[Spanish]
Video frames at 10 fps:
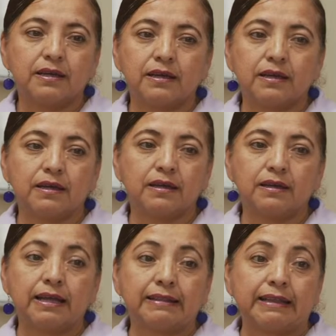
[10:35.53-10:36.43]

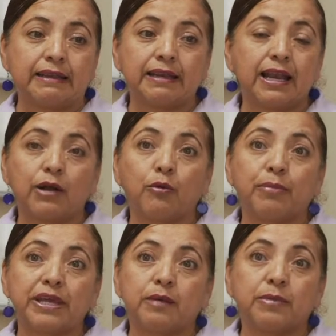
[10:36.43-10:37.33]
eh, el tener el
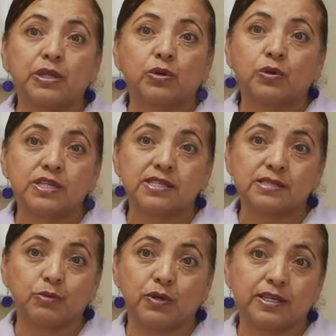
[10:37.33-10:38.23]
acompañamiento con
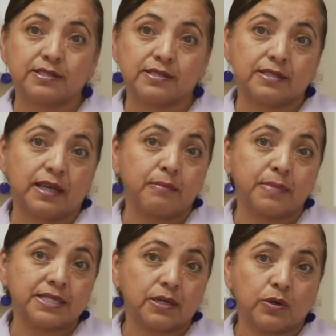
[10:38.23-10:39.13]
esas mujeres desde que
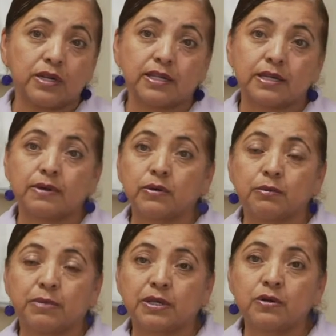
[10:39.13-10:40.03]
empiezan con el trabajo
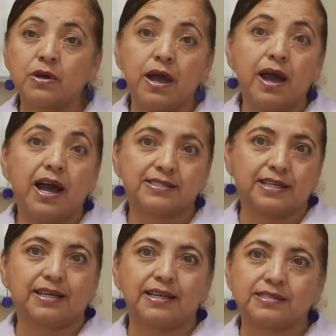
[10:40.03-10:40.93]
de parto
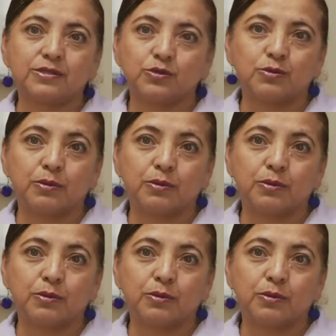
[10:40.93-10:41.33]
hasta que nacen sus